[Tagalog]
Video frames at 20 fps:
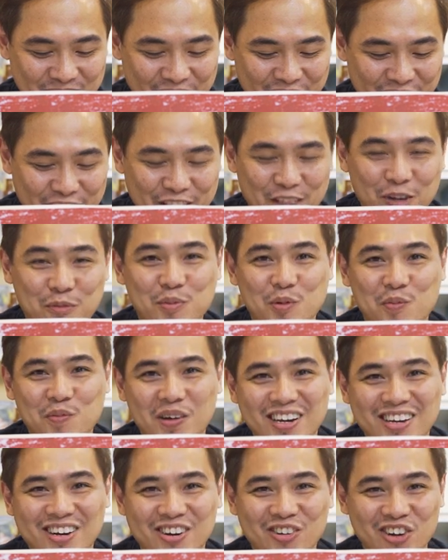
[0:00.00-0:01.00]
Pwede daw
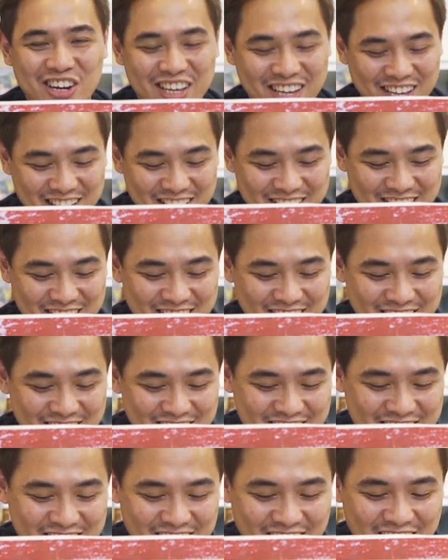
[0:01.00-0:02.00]
bumalik uli.
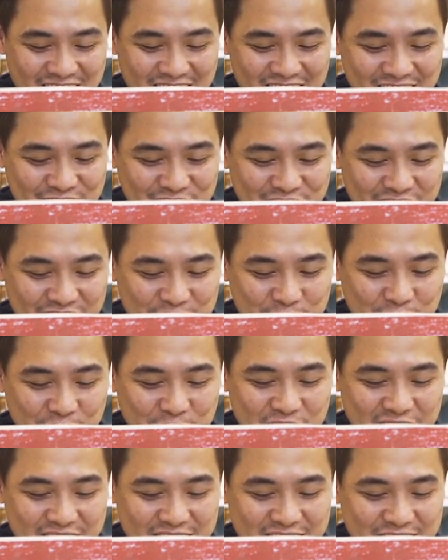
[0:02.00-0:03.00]
Sa takaw, eh,
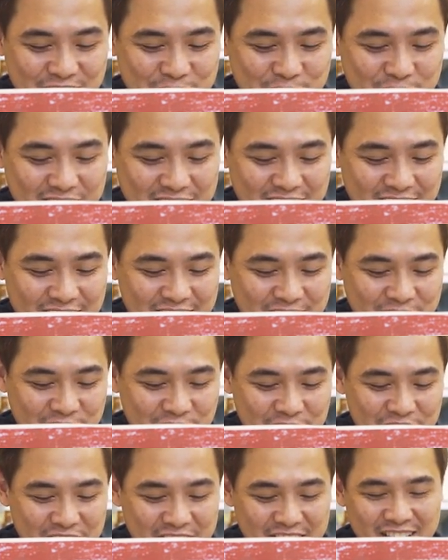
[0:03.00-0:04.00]
bibili na naman ng ano,
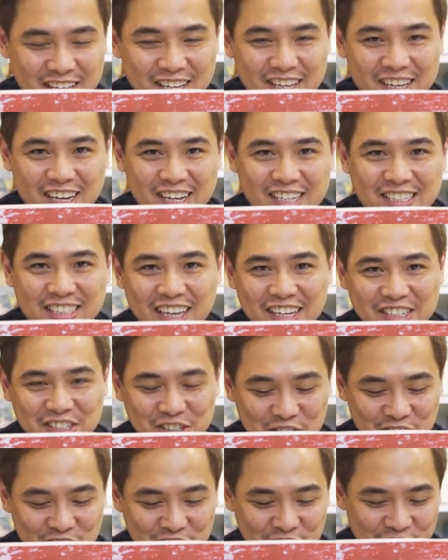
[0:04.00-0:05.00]

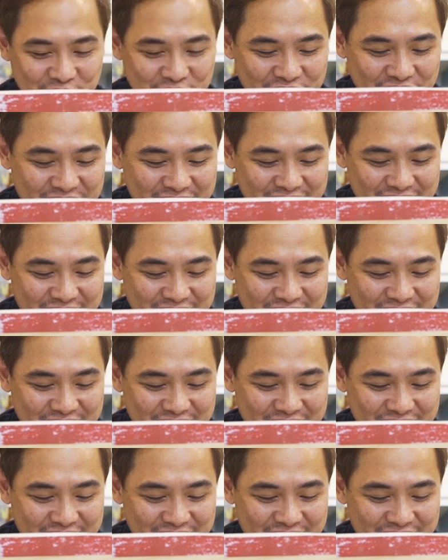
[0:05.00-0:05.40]
extension cord.